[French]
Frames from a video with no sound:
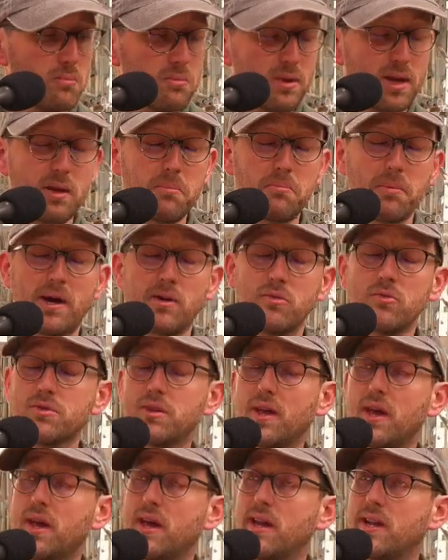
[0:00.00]
mais par
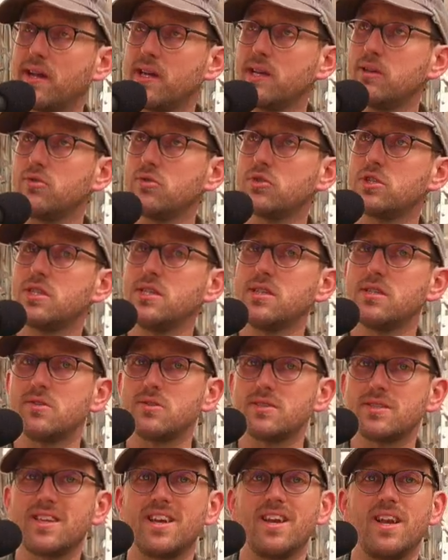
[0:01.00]
contre, elle régurgite
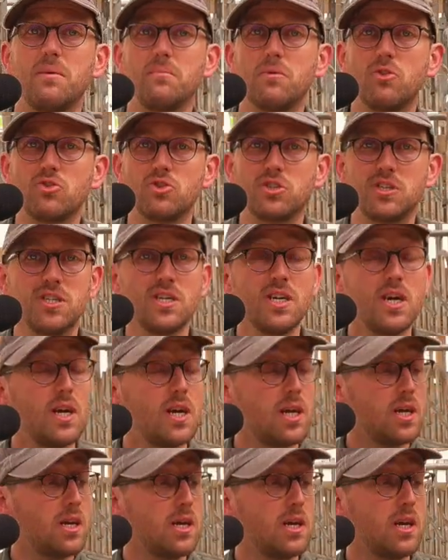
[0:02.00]
ce qu'elle a mangé
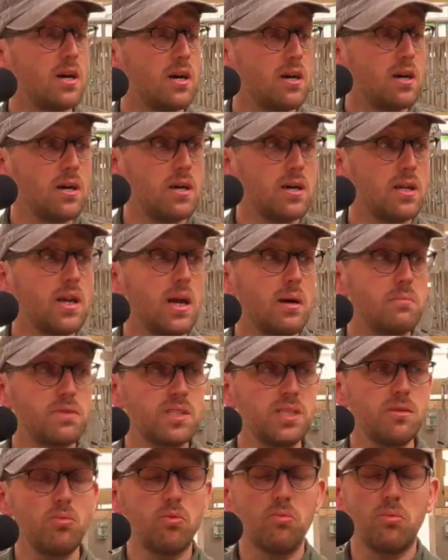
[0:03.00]
il y a, un
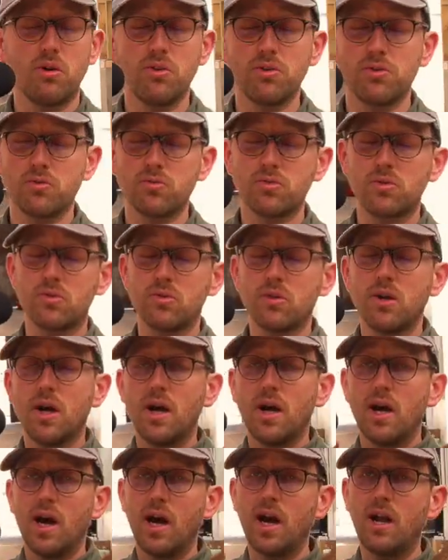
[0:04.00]
petit moment. Donc,
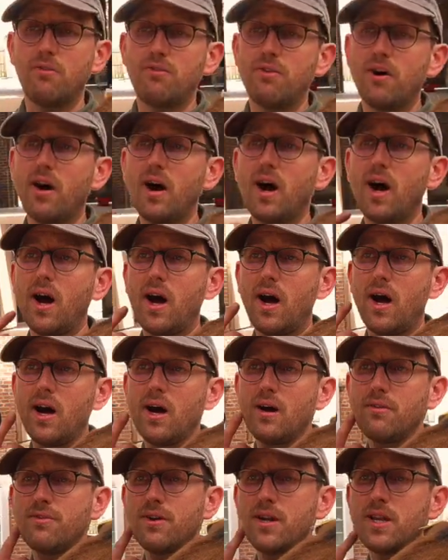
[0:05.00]
elle va
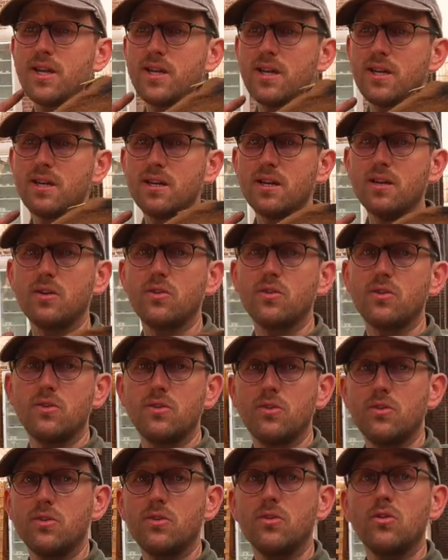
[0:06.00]
avaler
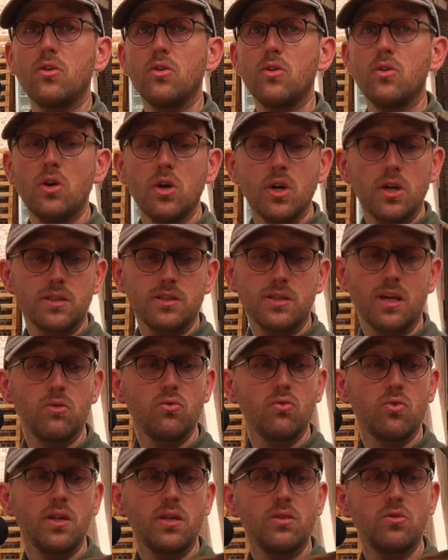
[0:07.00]
sa
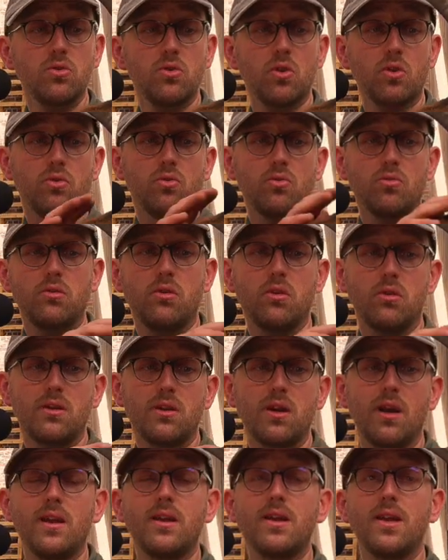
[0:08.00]
nourriture donc
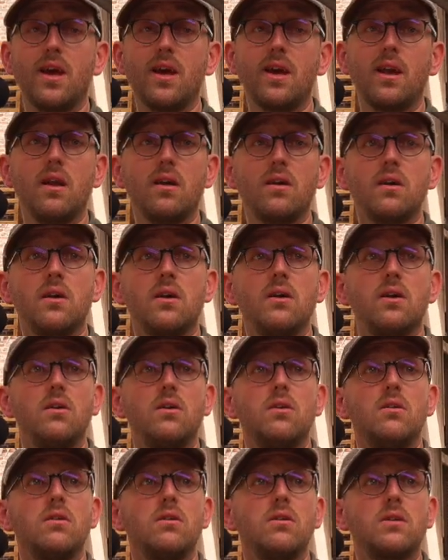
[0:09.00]
telle qu'elle,
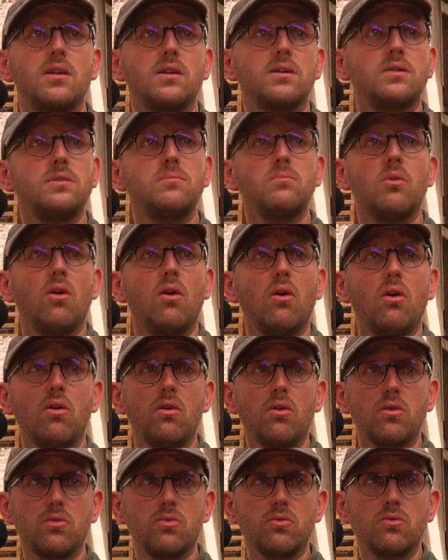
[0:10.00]

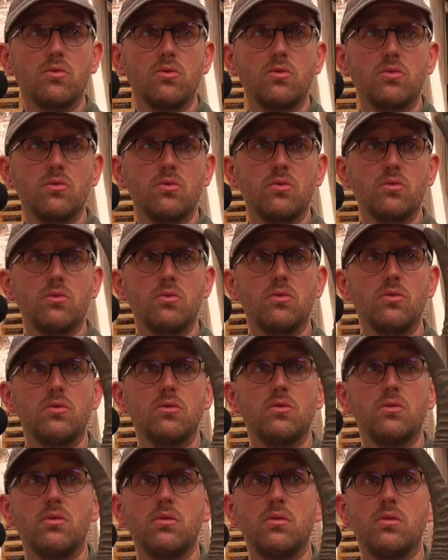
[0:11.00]
quasiment donc
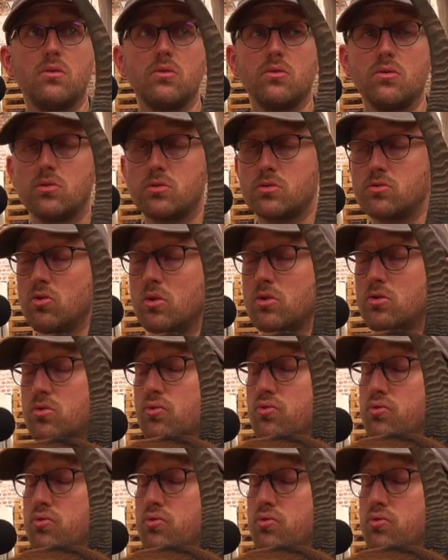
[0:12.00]
soit du